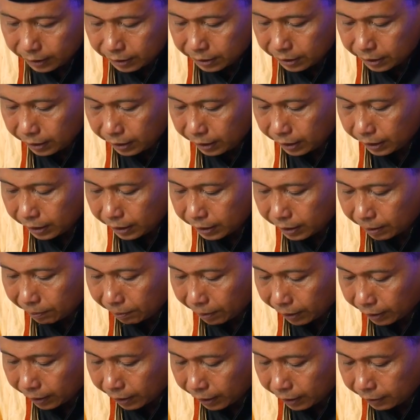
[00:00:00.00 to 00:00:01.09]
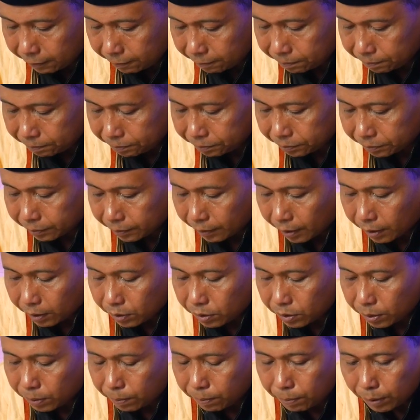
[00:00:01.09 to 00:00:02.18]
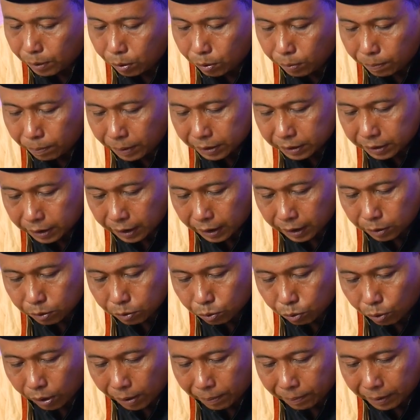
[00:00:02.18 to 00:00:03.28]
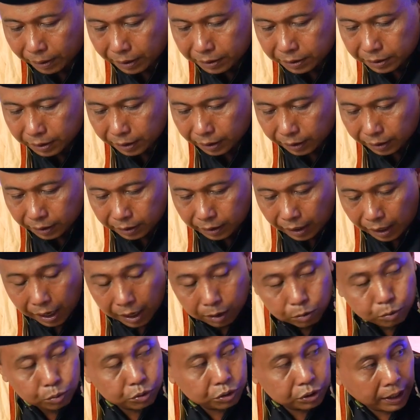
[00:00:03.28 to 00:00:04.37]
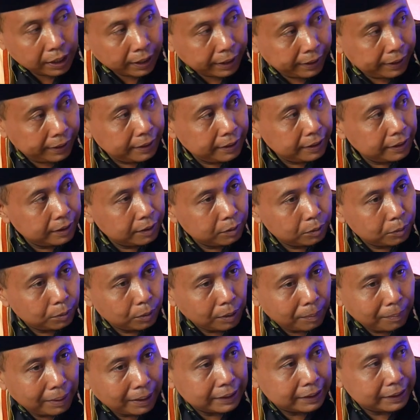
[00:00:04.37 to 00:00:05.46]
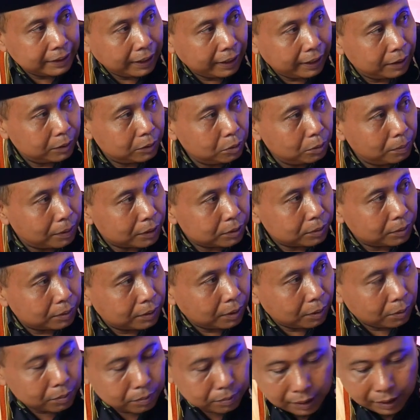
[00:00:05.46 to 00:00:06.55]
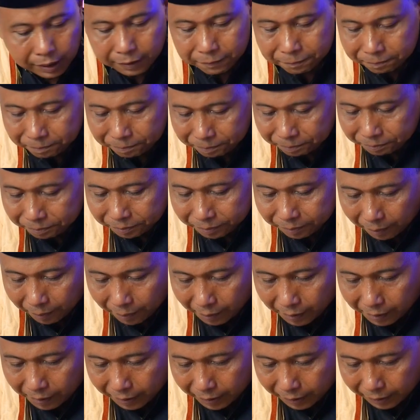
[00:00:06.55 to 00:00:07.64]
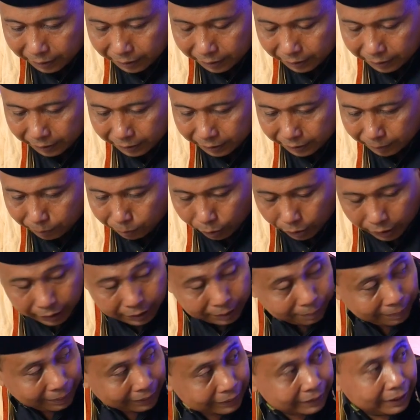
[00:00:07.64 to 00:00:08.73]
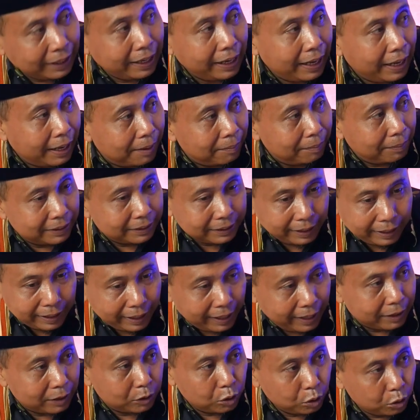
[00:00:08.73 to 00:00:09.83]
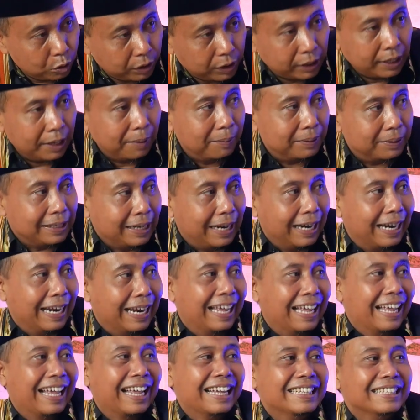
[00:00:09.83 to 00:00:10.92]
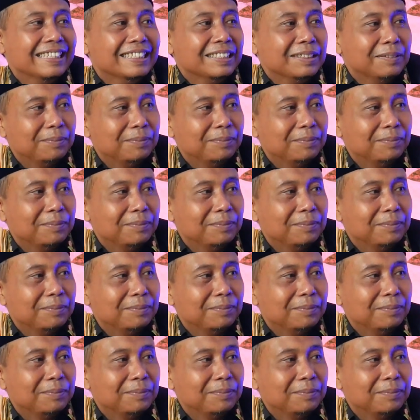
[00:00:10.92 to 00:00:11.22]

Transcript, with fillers: di sini disampaikan sebelum pasangan suami istri arusain dua manten itu masuk ke rumah ya bukan hanya manten lah, manten laju juga enggak masalah. Manten laju.